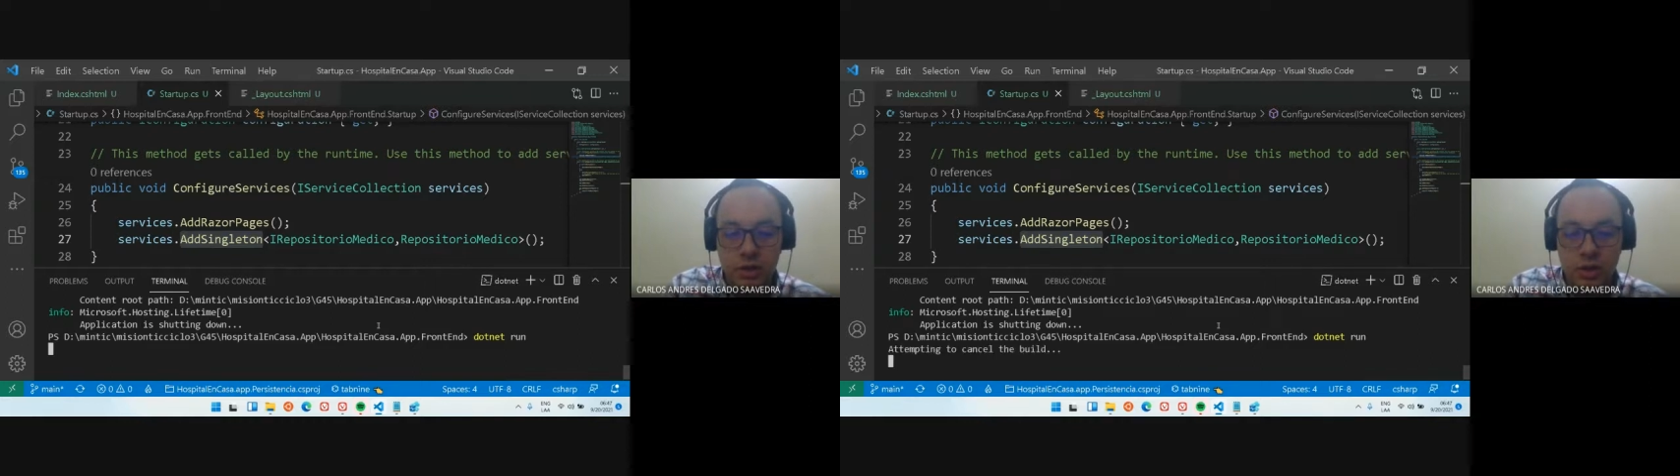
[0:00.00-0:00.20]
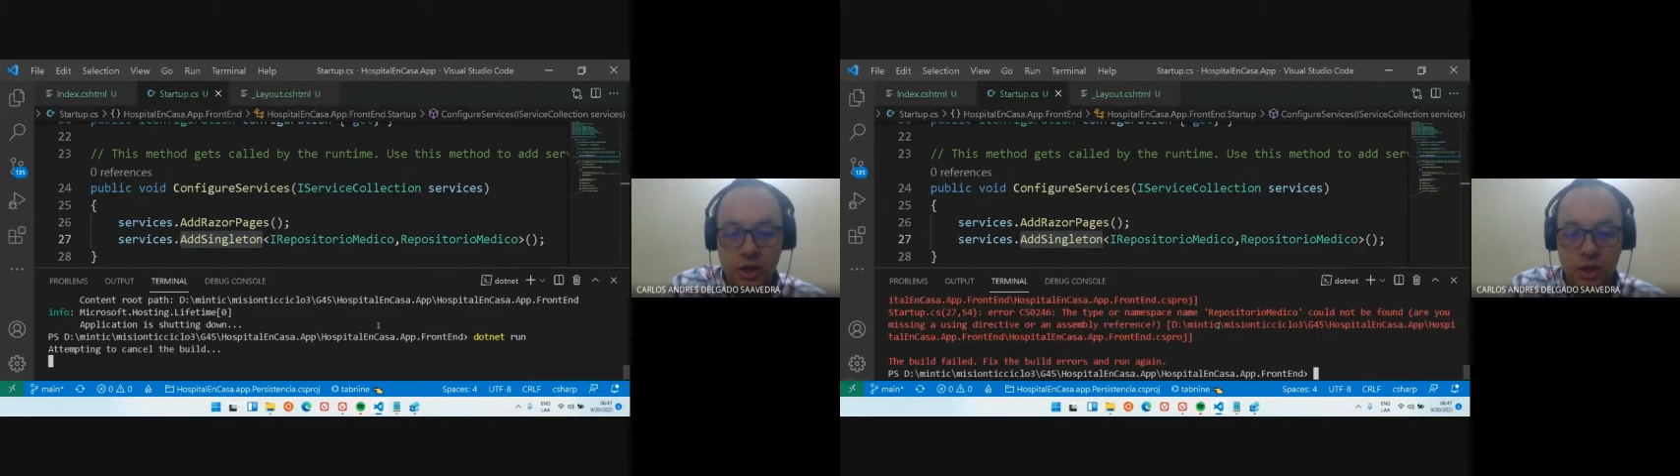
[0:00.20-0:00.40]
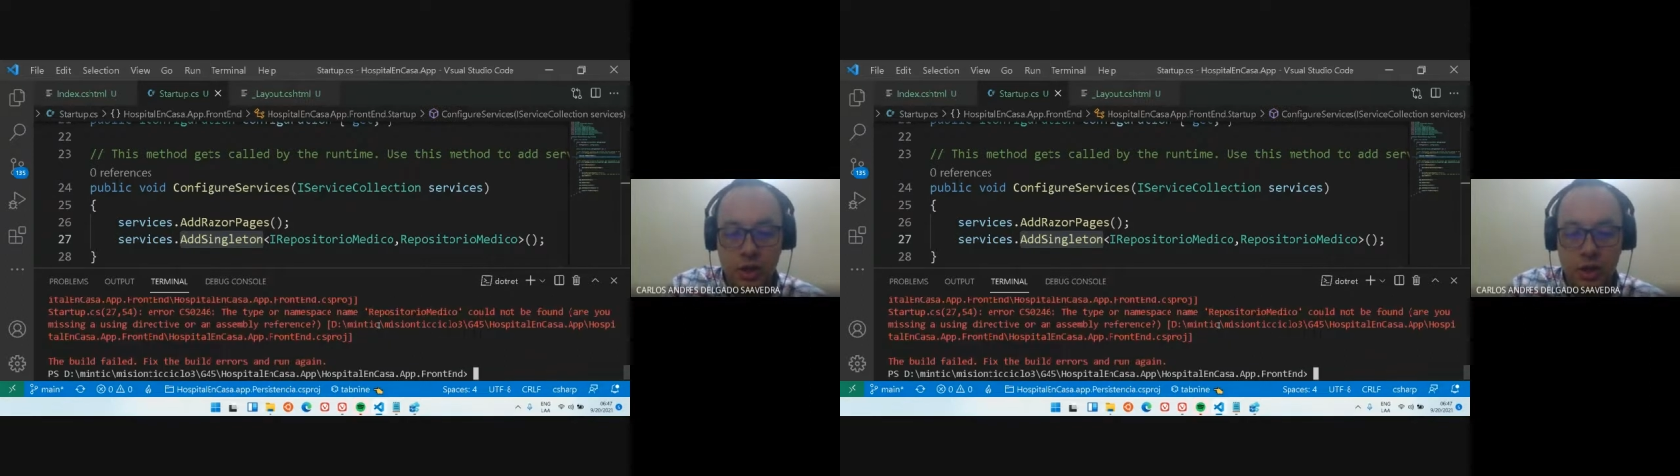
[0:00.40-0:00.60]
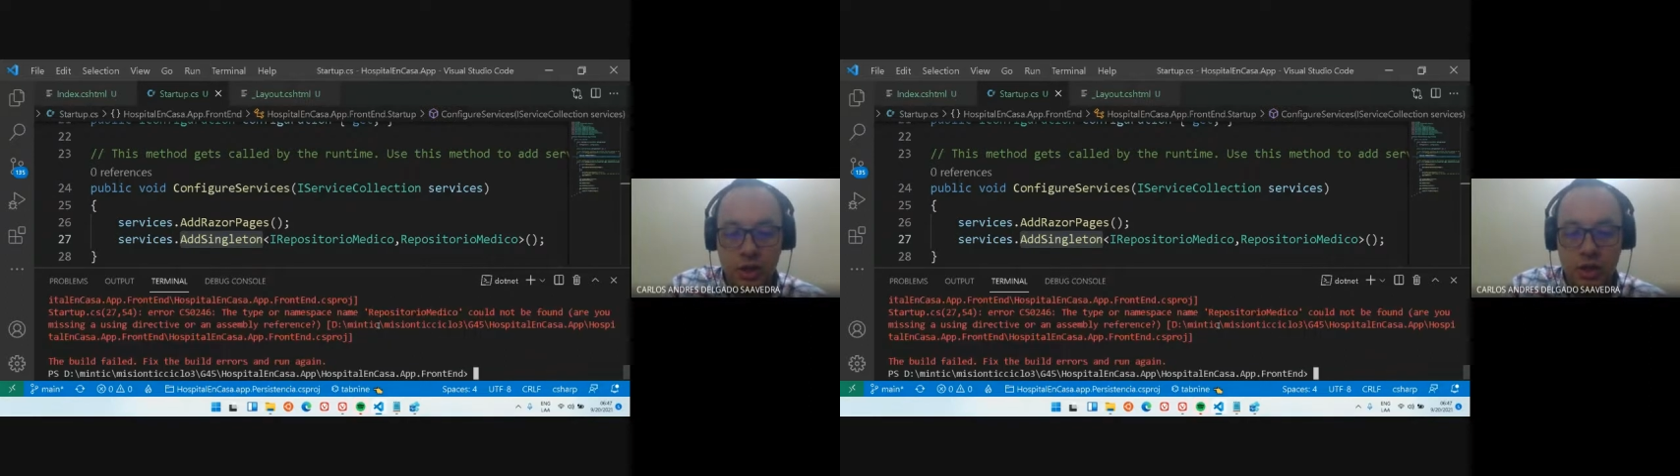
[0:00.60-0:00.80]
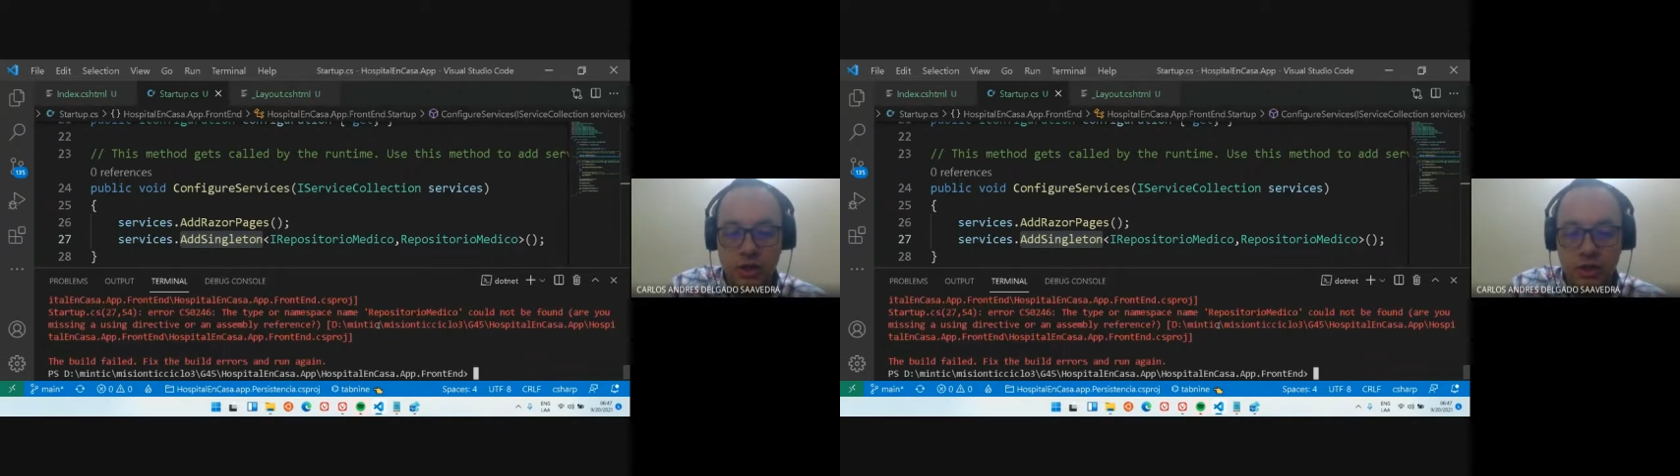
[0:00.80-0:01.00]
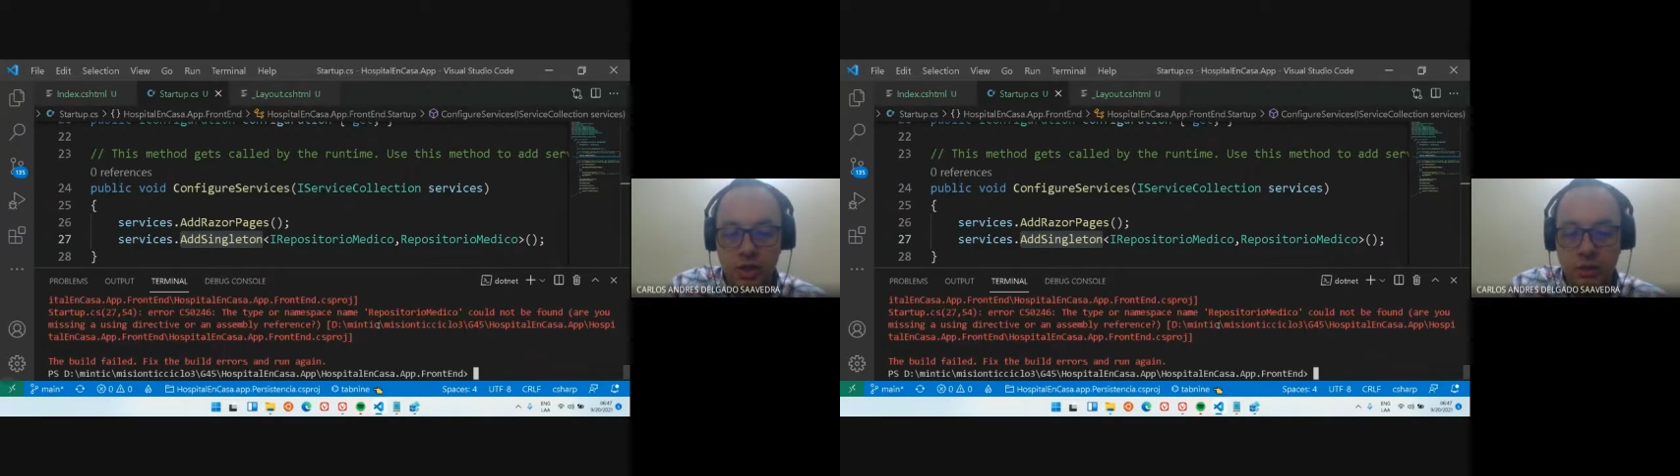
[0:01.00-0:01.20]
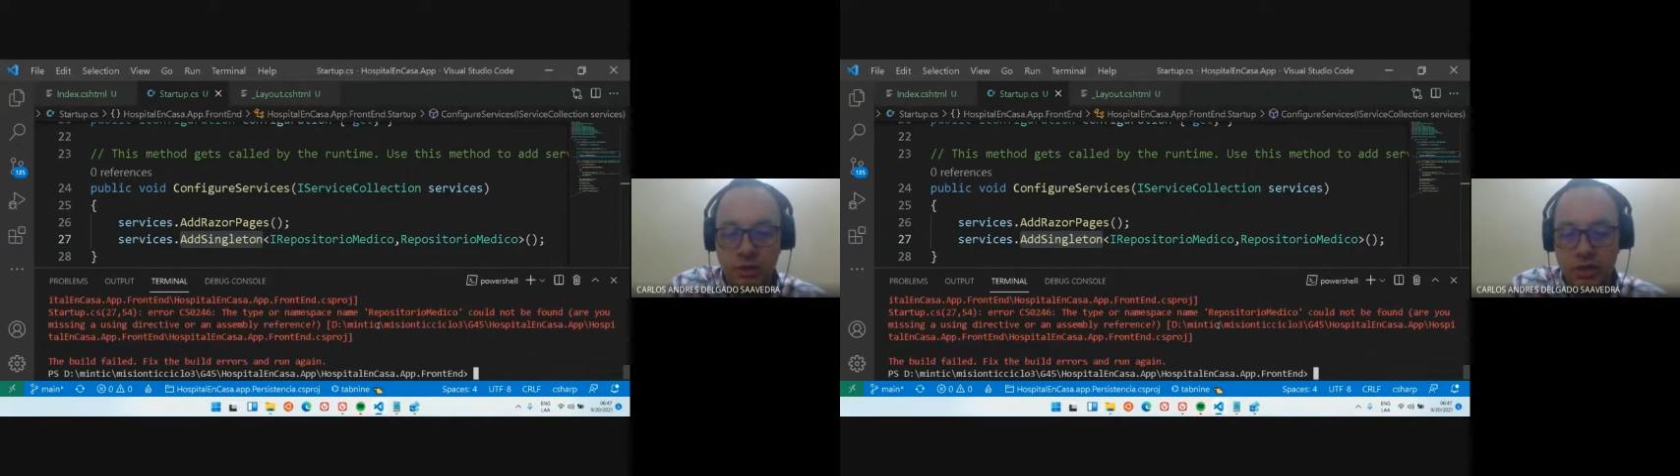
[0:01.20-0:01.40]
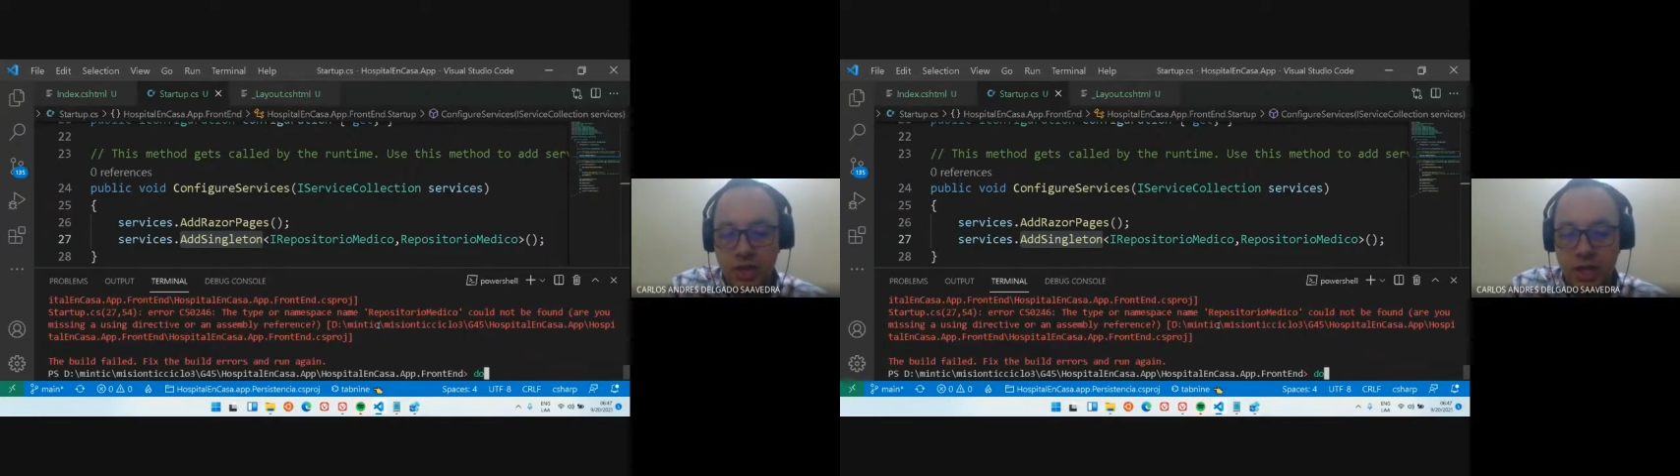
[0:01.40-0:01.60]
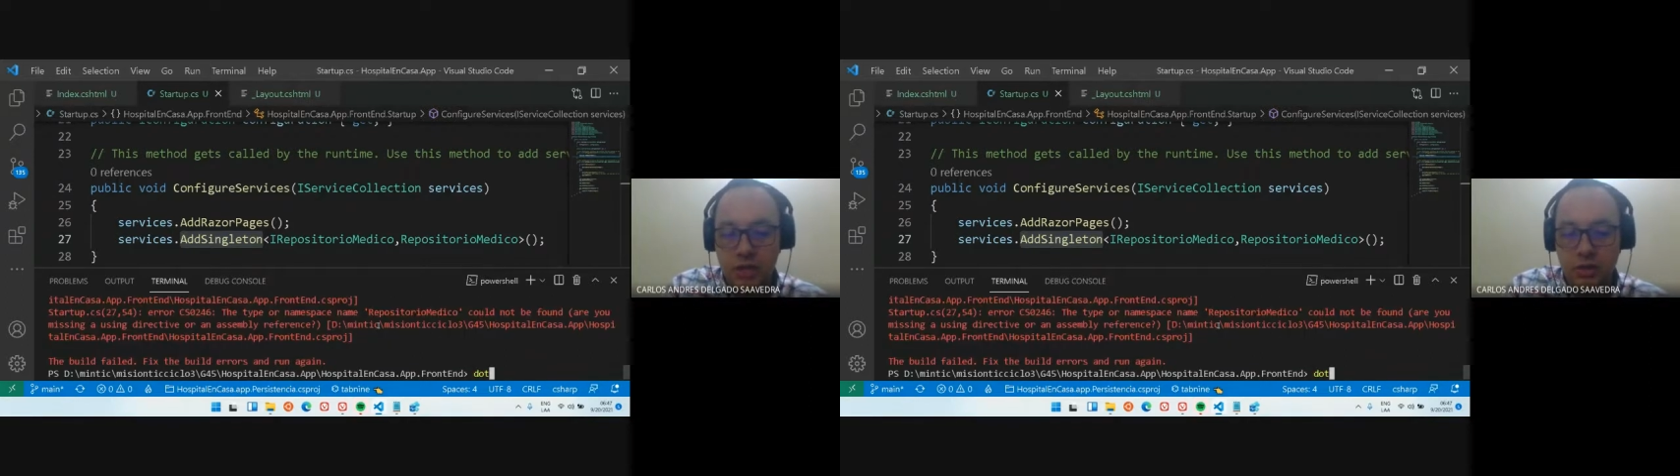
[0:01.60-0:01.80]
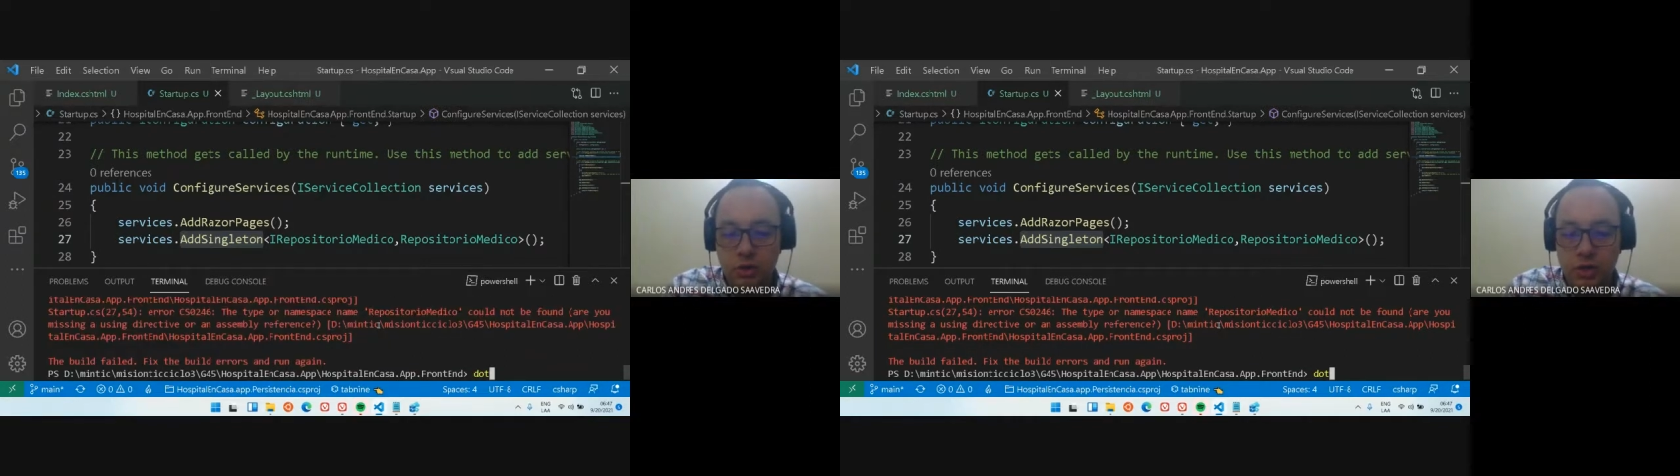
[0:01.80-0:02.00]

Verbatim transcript: eh, si no pasa nada,